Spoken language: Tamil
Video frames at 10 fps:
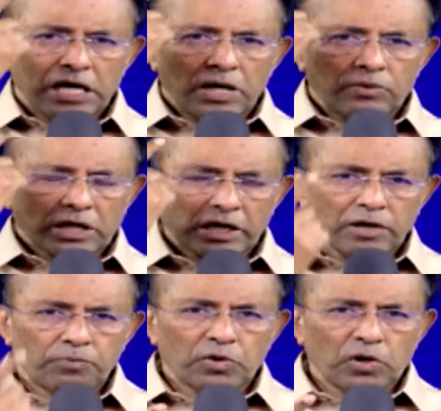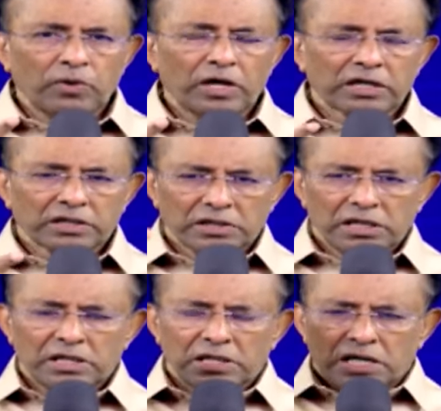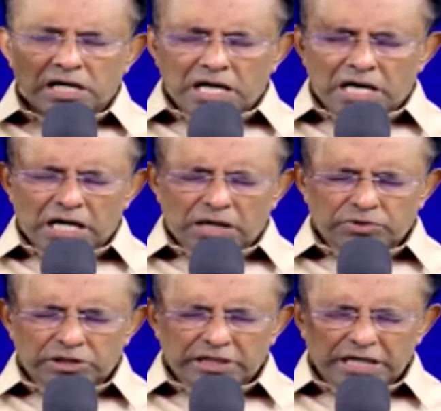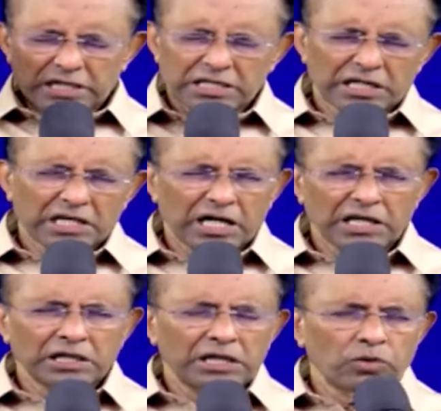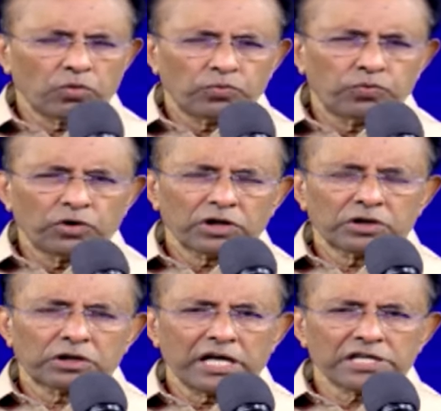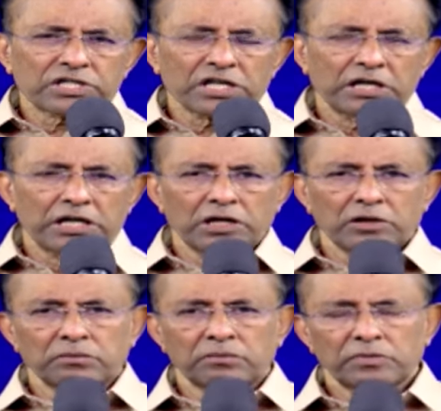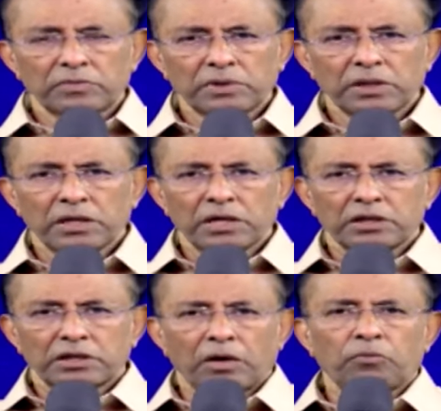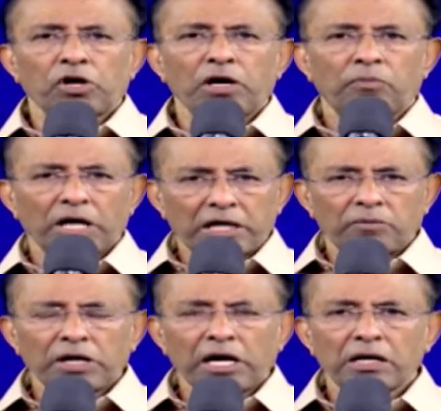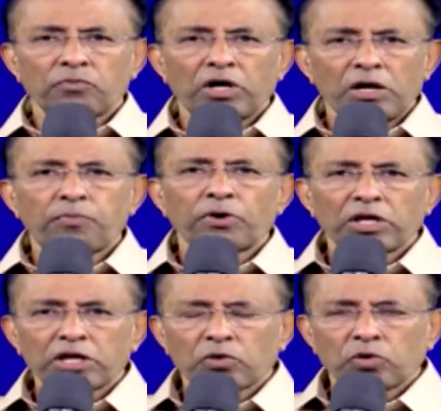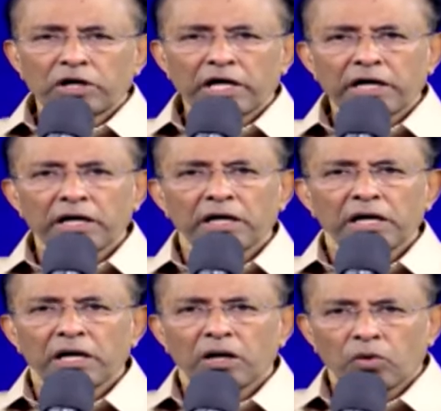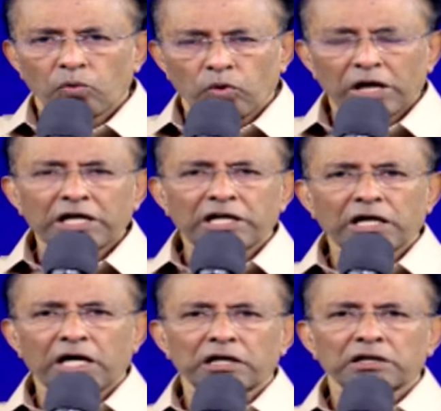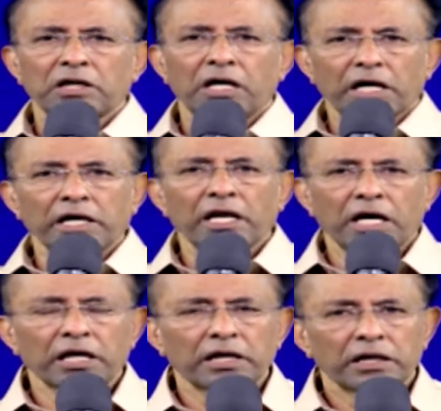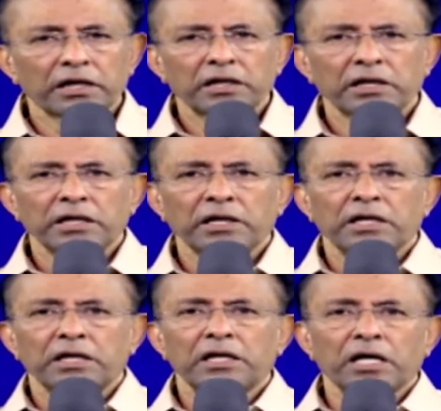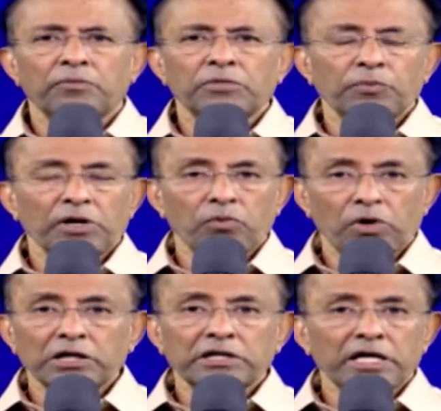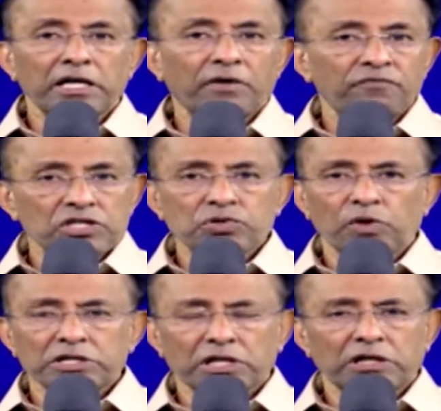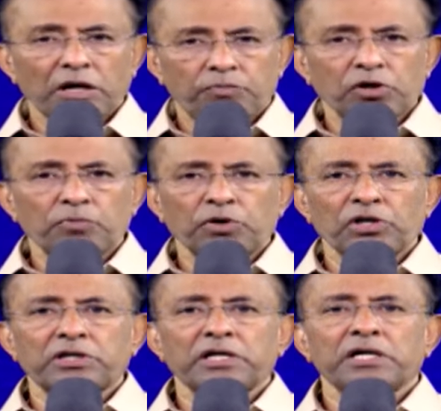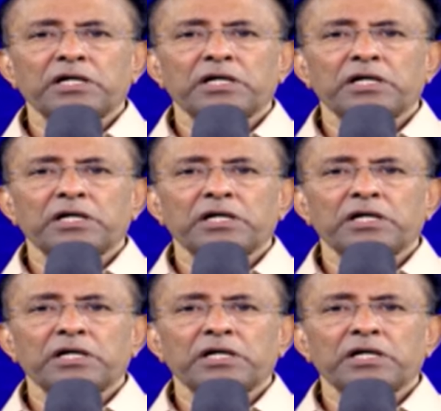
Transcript: அவர் அங்கே போவார் அவர் ஏற்ற காலங்களில் ஒவ்வொரு தேசங்களிலும் தம்முடைய மகிமையை வெளிப்படுத்தி கொண்டே வருகிறார் ஆகையினாலே நாம் நம்முடைய வாழ்க்கையில் அவிசுவாசத்தை அப்புறப்படுத்தி